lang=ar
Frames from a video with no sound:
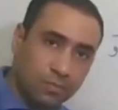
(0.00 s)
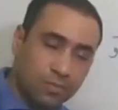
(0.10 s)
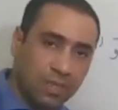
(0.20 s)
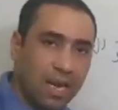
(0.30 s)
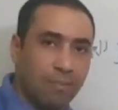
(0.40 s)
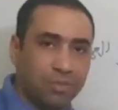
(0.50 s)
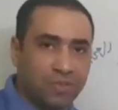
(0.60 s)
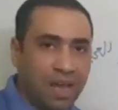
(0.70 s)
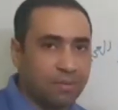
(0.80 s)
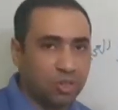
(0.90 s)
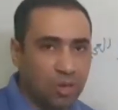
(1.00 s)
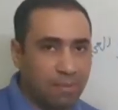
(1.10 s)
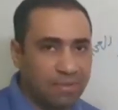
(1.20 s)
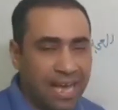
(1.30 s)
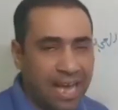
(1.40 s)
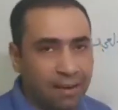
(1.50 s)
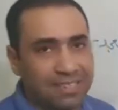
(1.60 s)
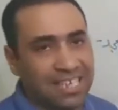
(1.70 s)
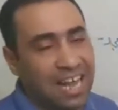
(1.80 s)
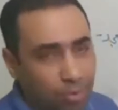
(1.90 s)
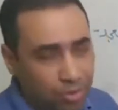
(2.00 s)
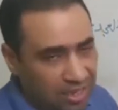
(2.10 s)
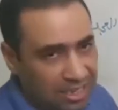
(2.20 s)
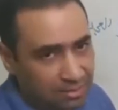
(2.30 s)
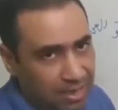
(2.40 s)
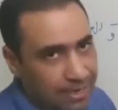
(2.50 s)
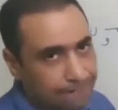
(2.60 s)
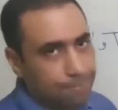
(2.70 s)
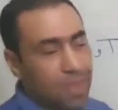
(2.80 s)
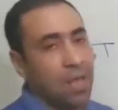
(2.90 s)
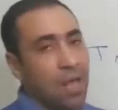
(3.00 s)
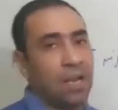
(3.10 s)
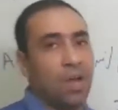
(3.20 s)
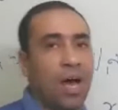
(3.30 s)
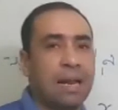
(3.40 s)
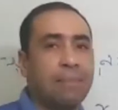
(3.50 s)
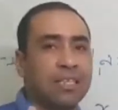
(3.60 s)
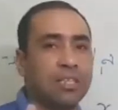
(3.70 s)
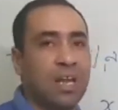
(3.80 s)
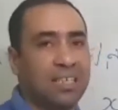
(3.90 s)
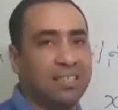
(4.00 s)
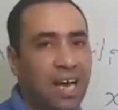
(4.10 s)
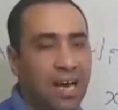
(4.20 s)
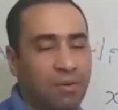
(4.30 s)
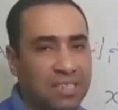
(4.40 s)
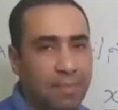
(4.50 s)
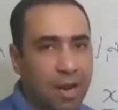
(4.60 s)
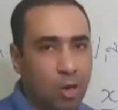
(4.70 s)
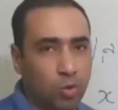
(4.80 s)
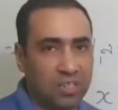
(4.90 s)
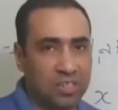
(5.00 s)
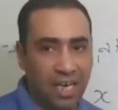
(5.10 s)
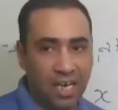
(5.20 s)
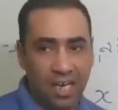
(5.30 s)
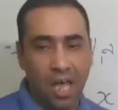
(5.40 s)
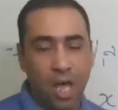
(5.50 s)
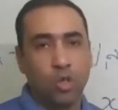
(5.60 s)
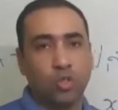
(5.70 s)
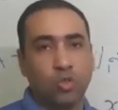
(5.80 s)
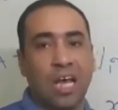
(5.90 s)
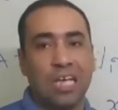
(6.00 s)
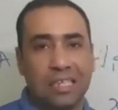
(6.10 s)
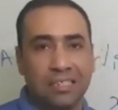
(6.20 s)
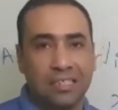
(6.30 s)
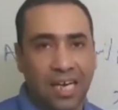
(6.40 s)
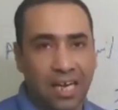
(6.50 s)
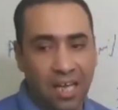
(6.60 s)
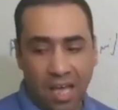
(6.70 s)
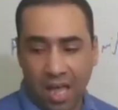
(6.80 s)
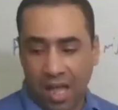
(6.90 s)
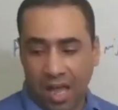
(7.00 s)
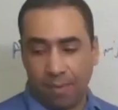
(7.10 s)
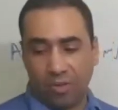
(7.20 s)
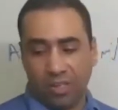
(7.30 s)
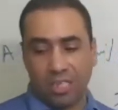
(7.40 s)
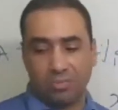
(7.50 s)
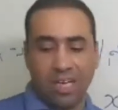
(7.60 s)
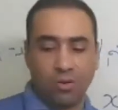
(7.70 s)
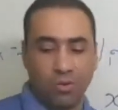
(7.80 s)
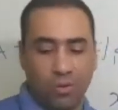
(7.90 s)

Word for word: انا مش فاهم يعني السؤال بتاعك بس انا هبص ركز معايا الله اعلم انت سؤالك صح زي ما انا قلت لي صح السؤال اصلا صح المدرس ايوه ده انا